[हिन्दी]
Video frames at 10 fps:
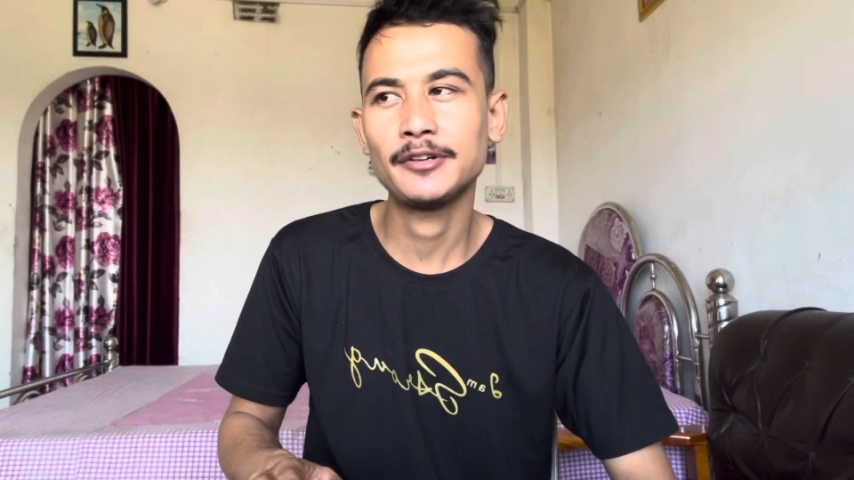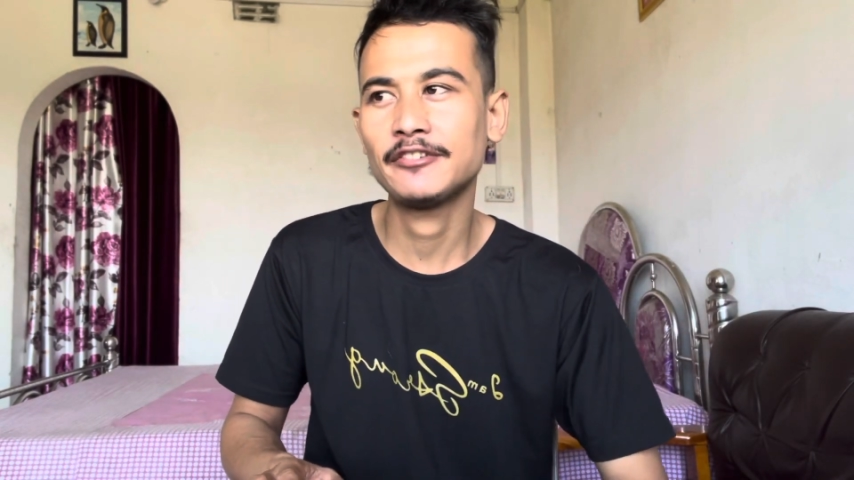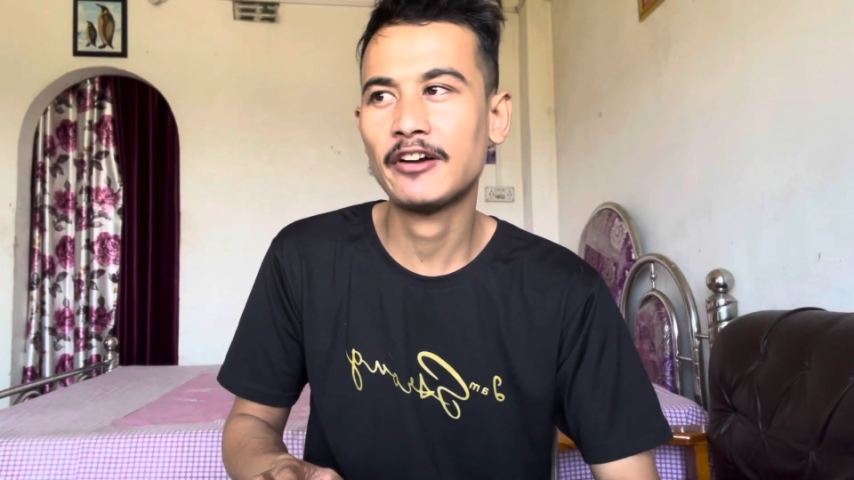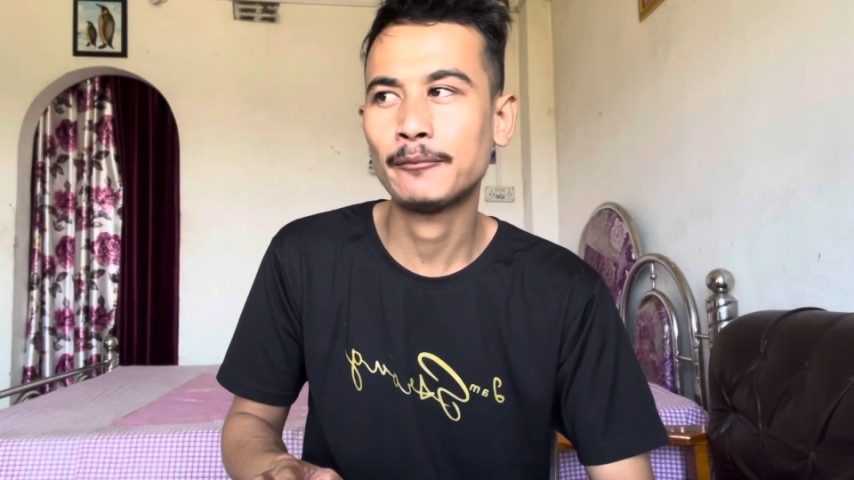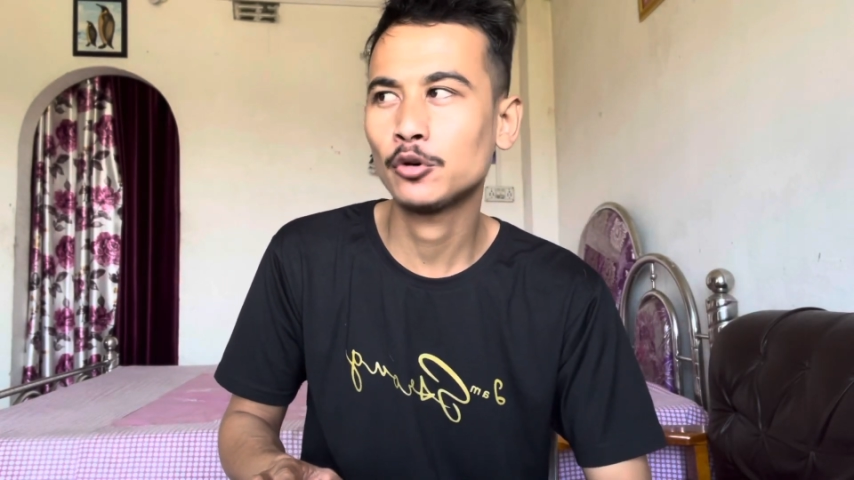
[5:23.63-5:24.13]

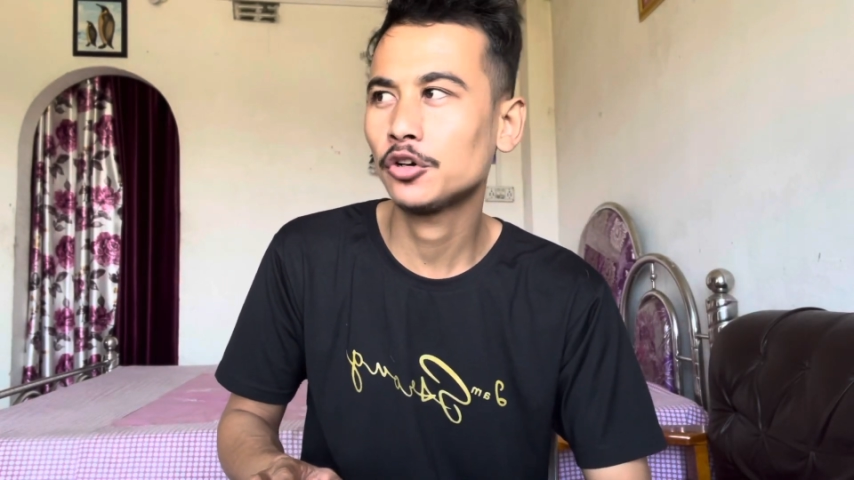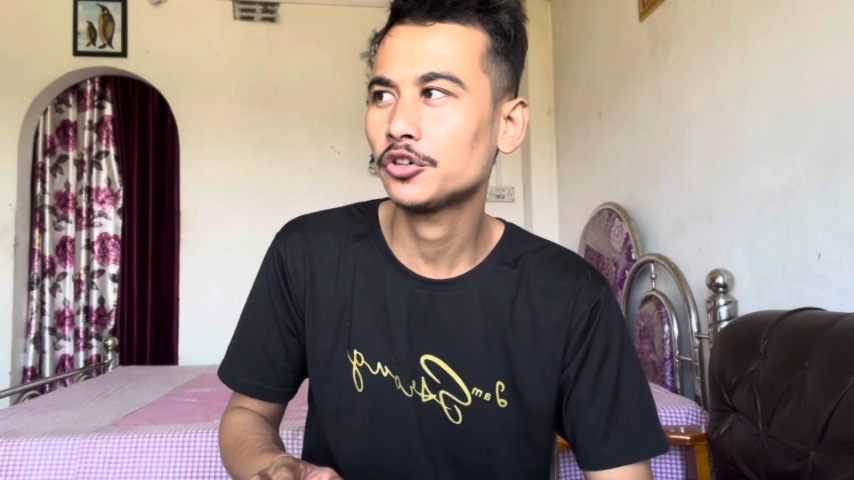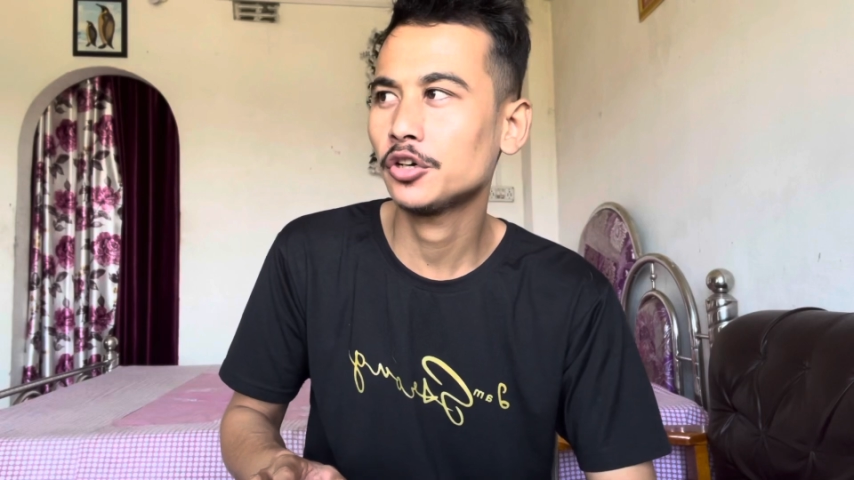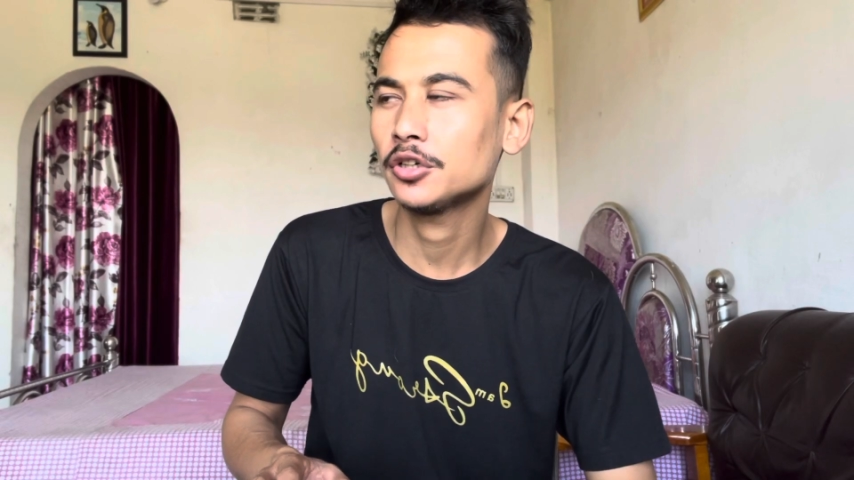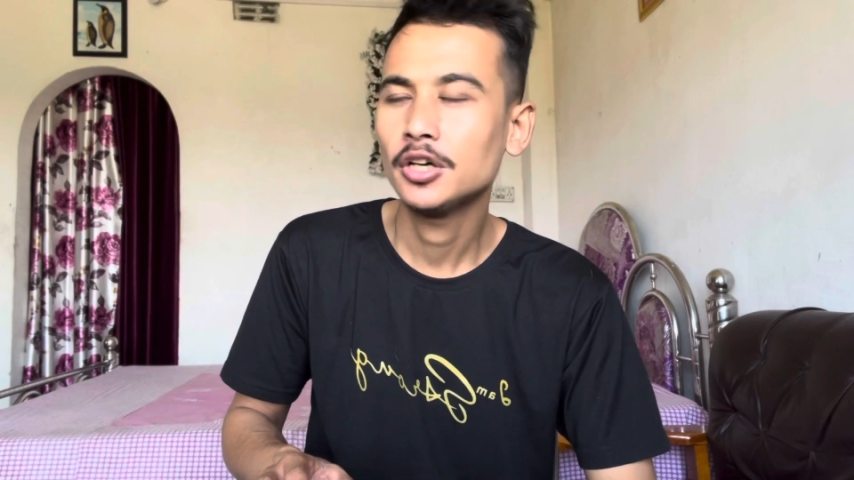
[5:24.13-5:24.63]
इफ़ आई एम नॉट
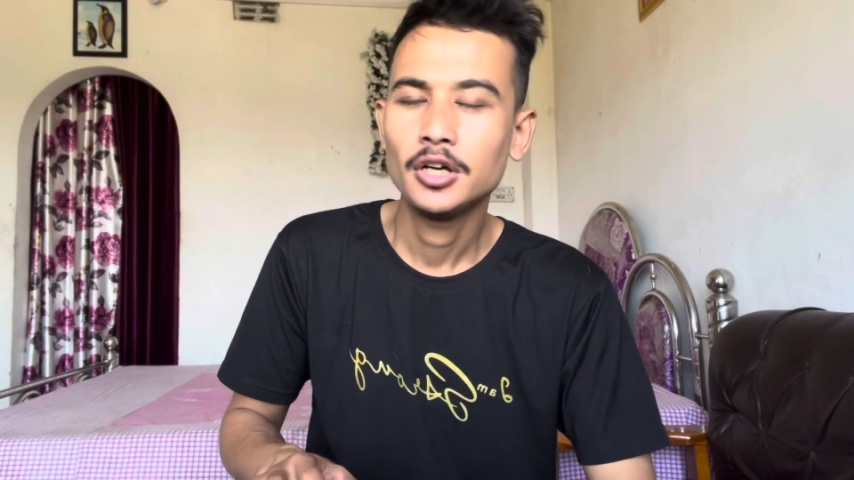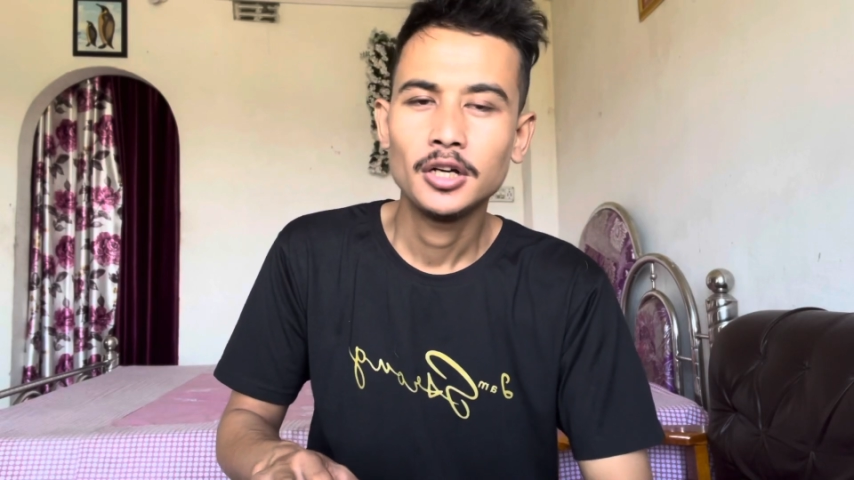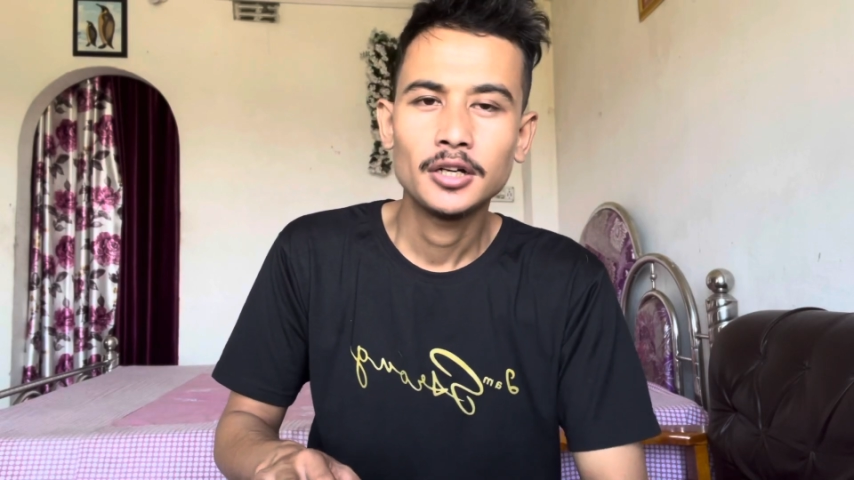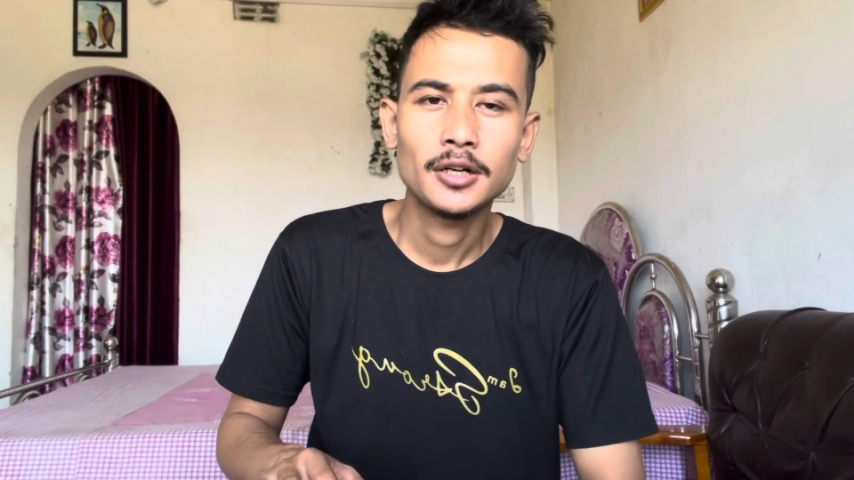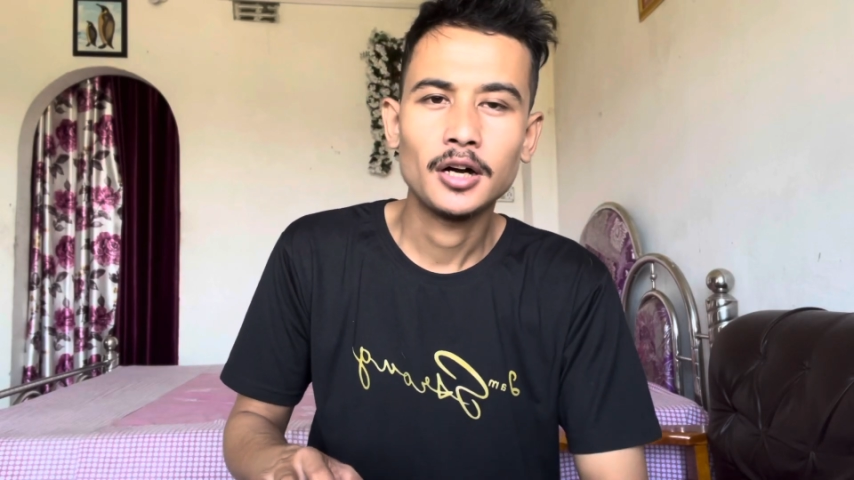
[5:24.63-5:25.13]

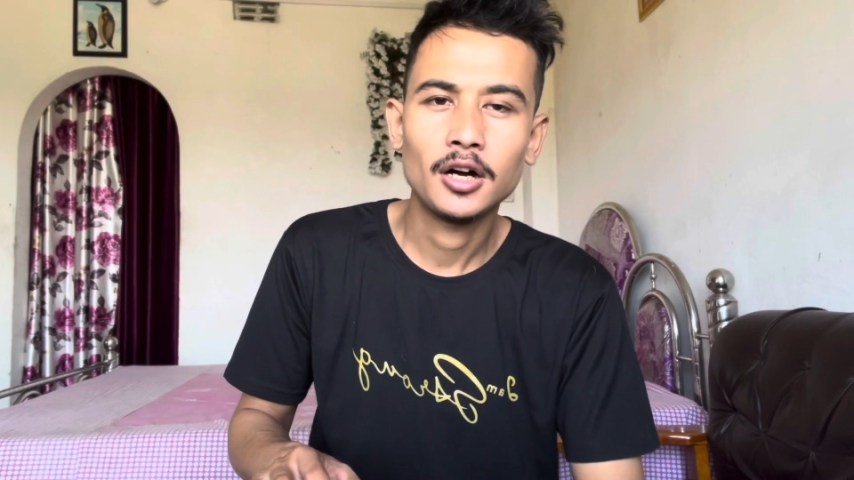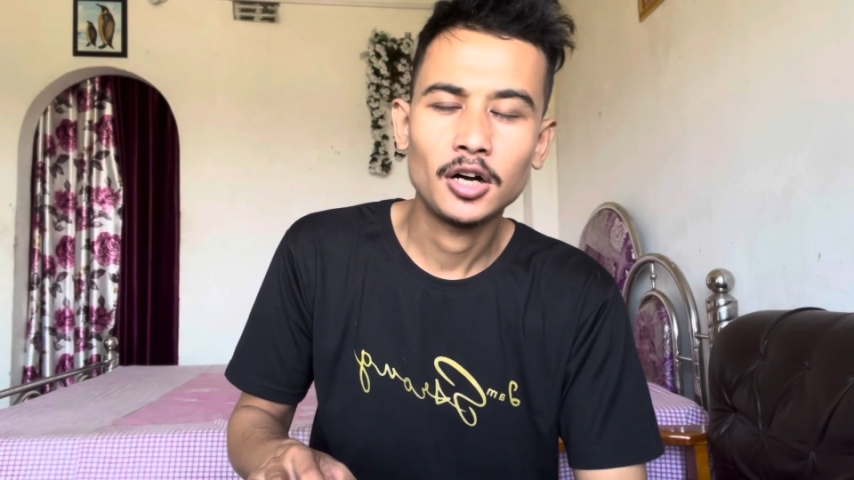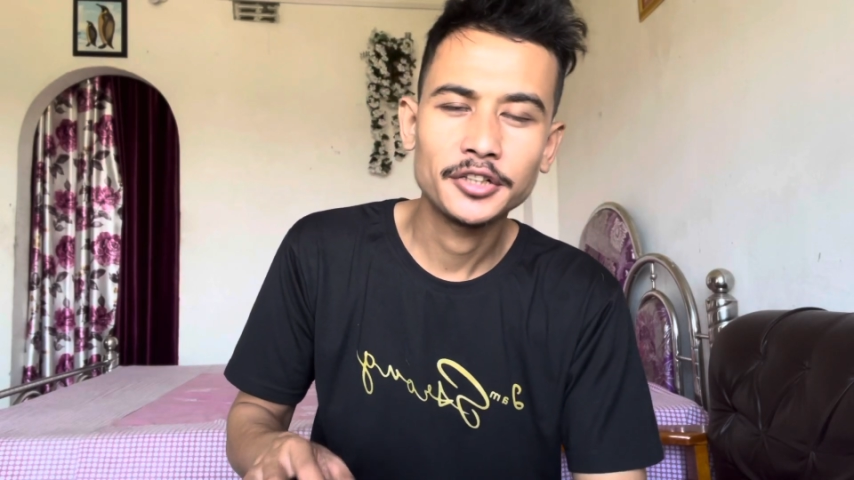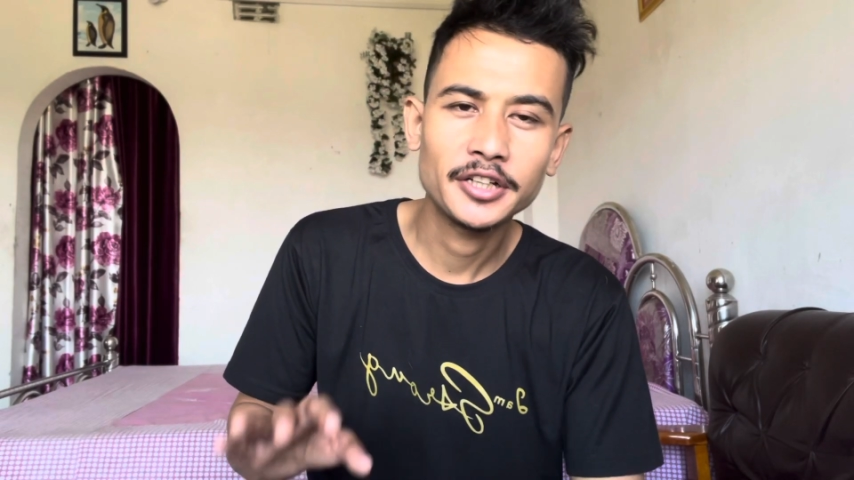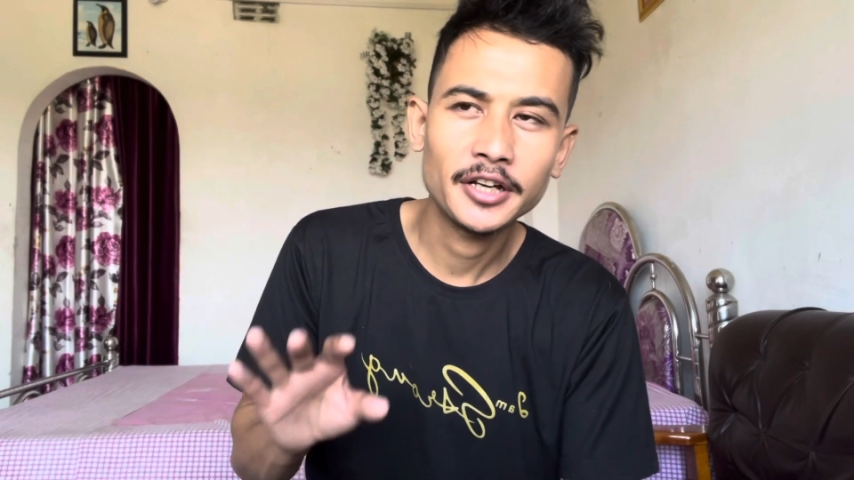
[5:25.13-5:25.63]

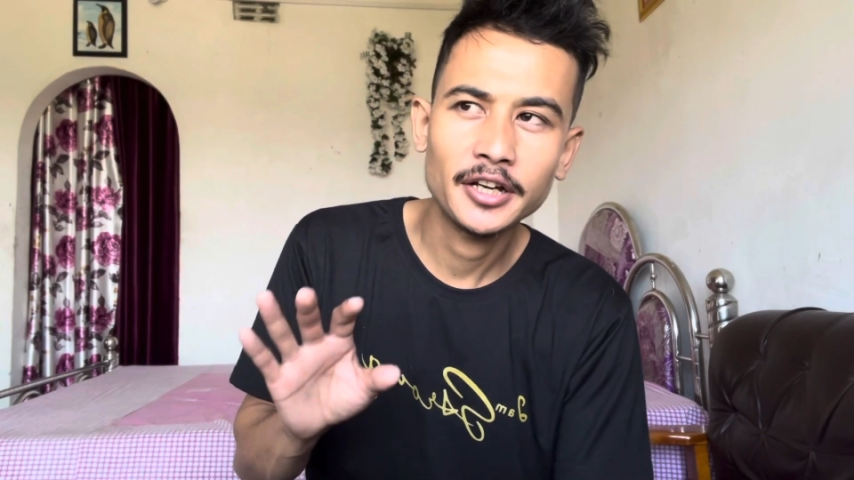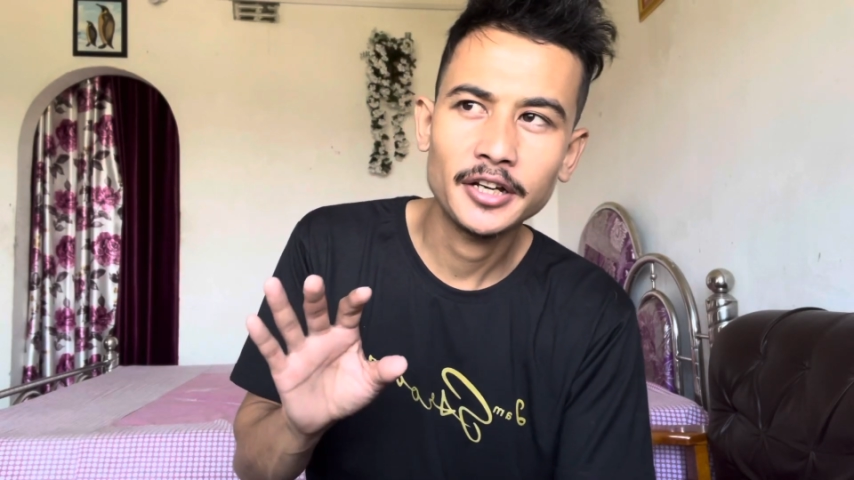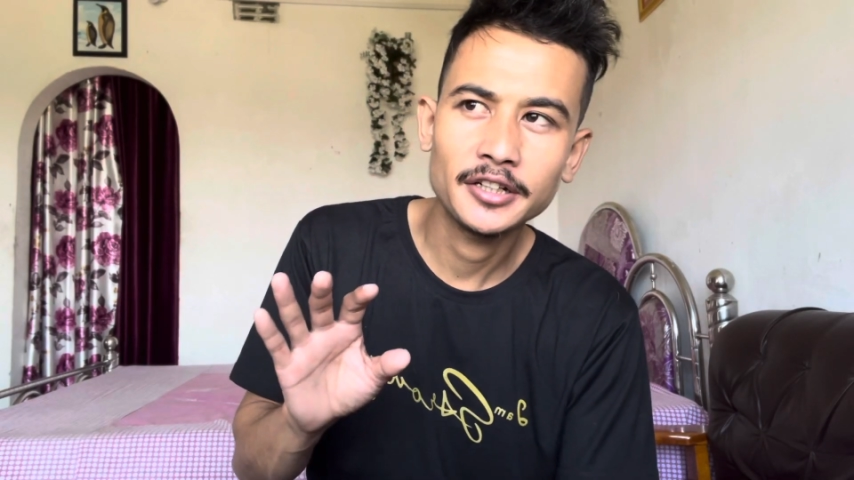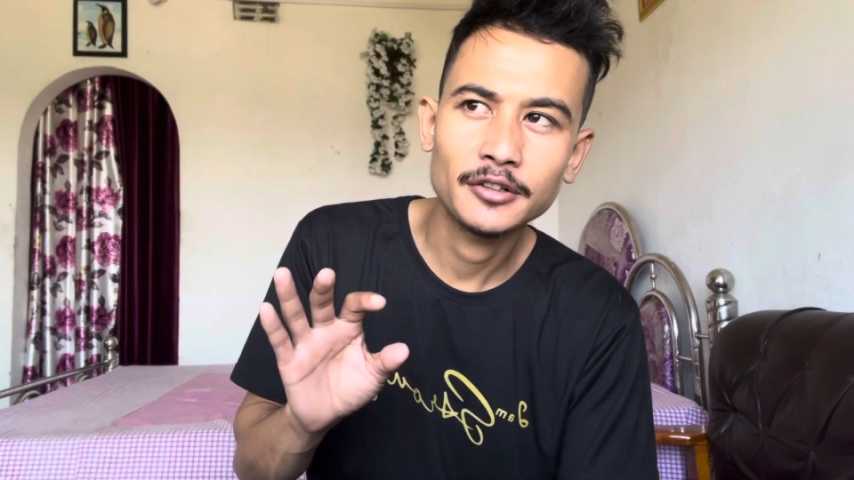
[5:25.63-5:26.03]
रॉन्ग ये